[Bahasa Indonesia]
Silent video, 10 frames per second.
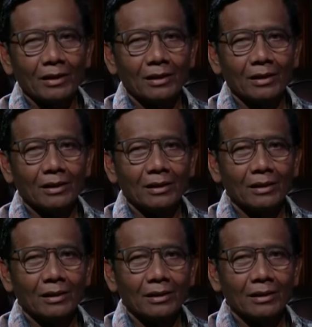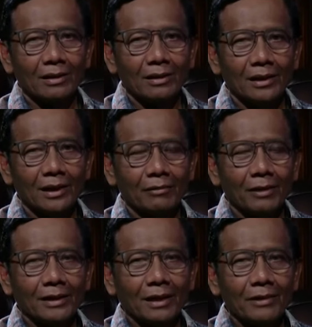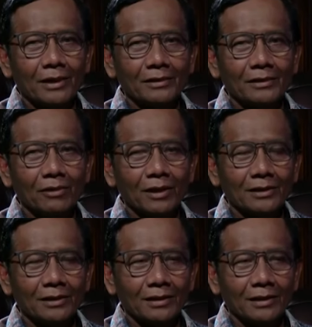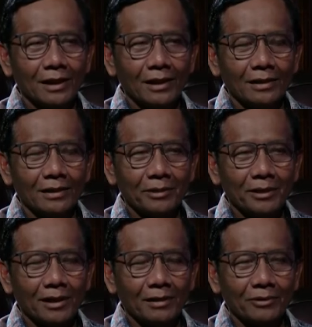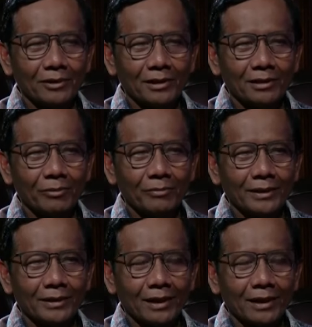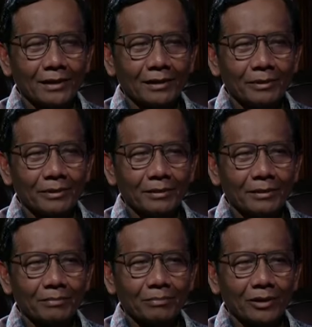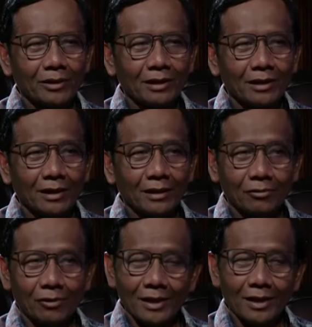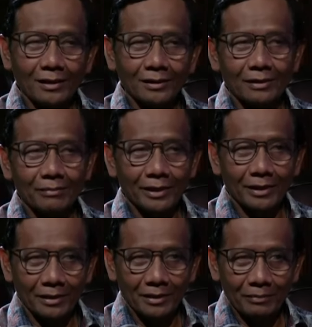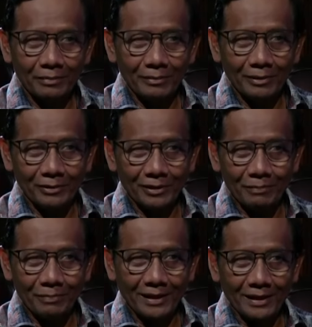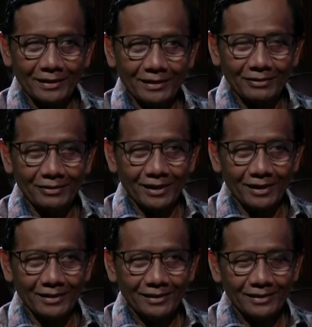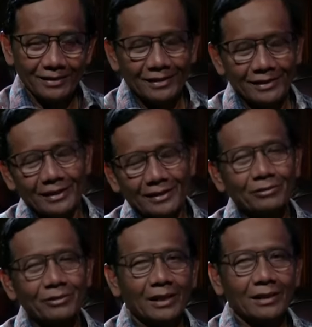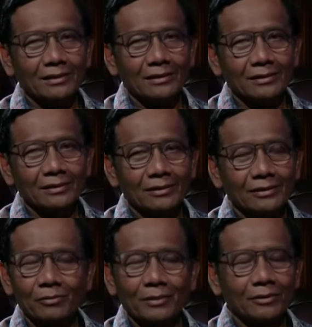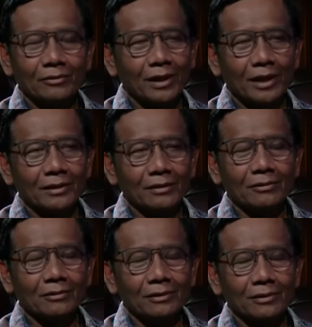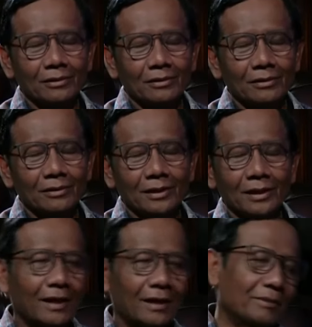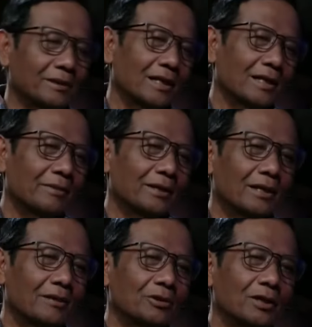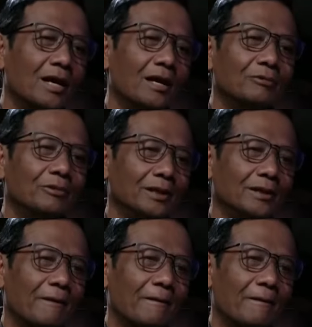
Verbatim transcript: Eh, dengan wartawan situasinya tidak lagi bicara politik pemerintahan tapi politik elektoral kali sampai yeah. pemilu ke depan kan gitu kan. Nah itu yang eh, cuma itu dan itu uh, tidak ada masalah, harus dilalui.